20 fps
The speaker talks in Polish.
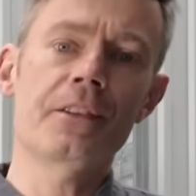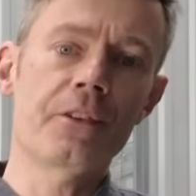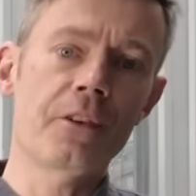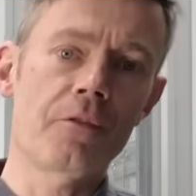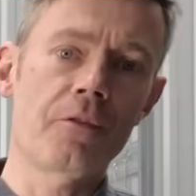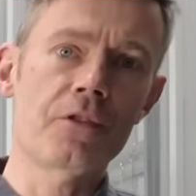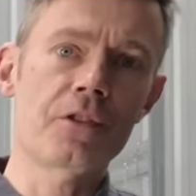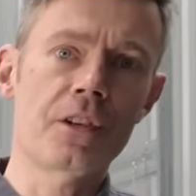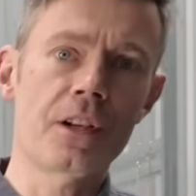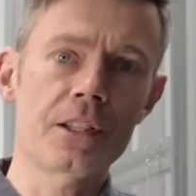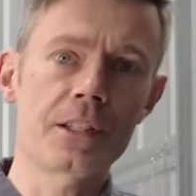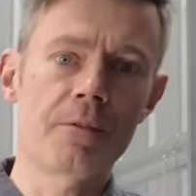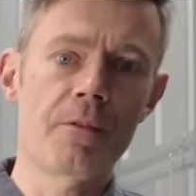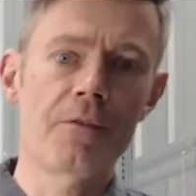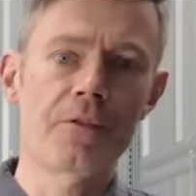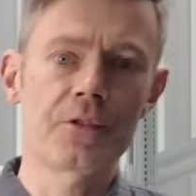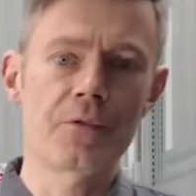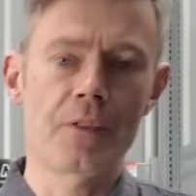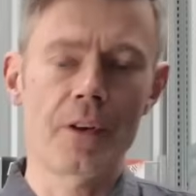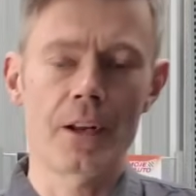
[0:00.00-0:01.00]

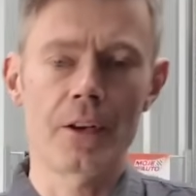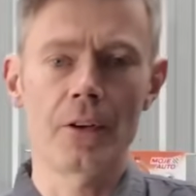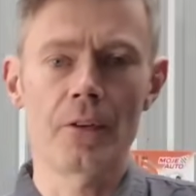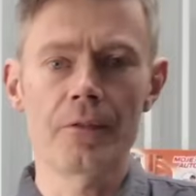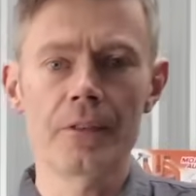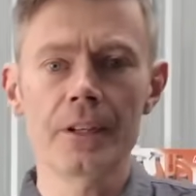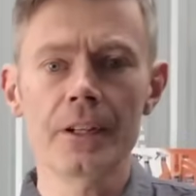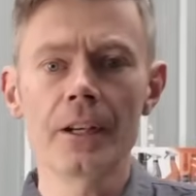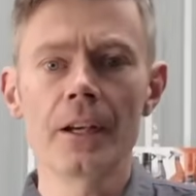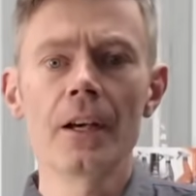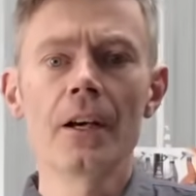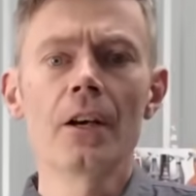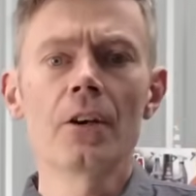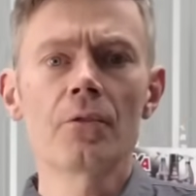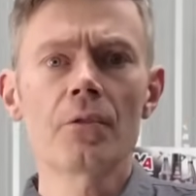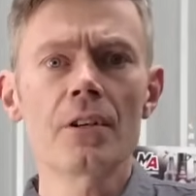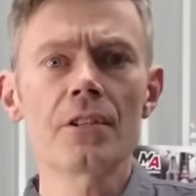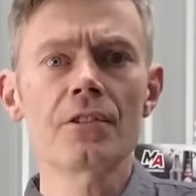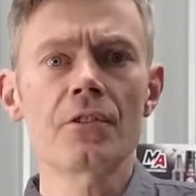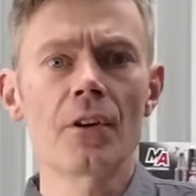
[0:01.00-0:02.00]
litowo-żelazowo-fosforanowych,
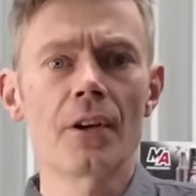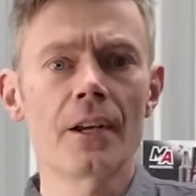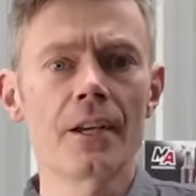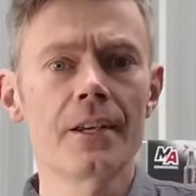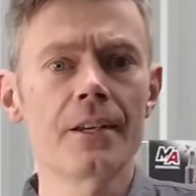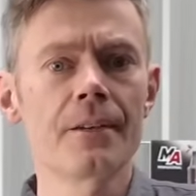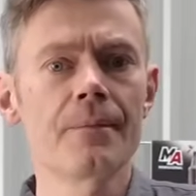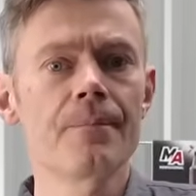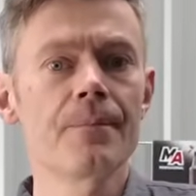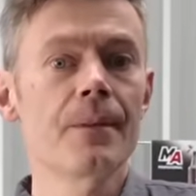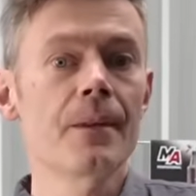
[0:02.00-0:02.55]
które z kolei